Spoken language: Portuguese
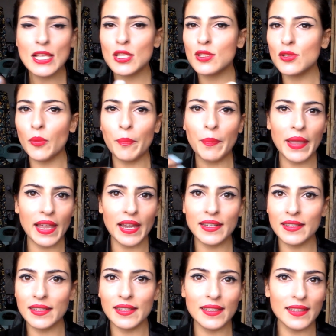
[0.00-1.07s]

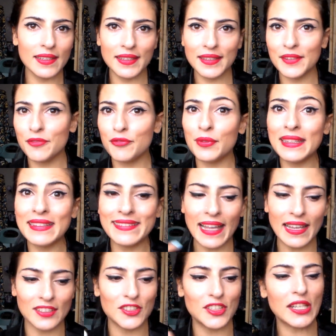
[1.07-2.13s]
super uh,
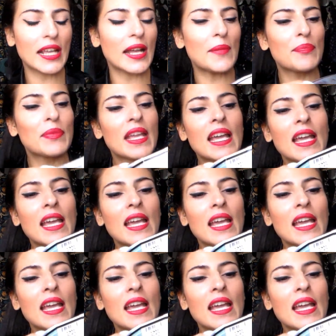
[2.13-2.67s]
fantástica.